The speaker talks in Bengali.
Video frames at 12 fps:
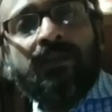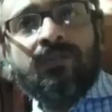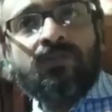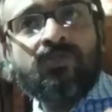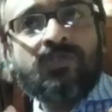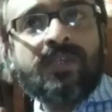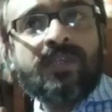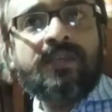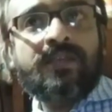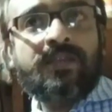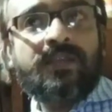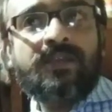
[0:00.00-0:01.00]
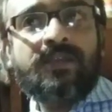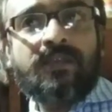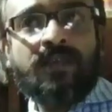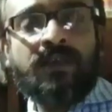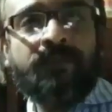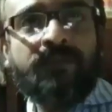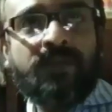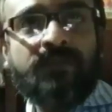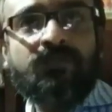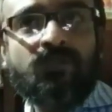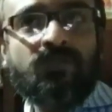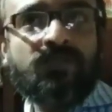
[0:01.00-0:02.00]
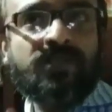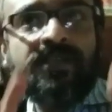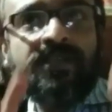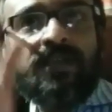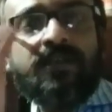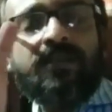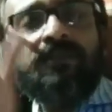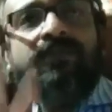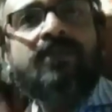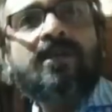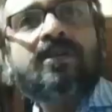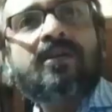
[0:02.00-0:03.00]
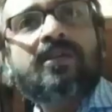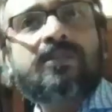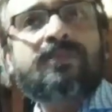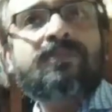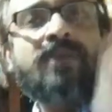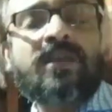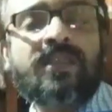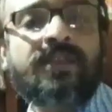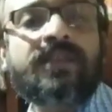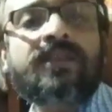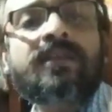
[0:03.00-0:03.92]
তো সেখানে আমরা মনে করছি এই জায়গাটা আমার ফাঁকা আছে আমি পাখি রেখে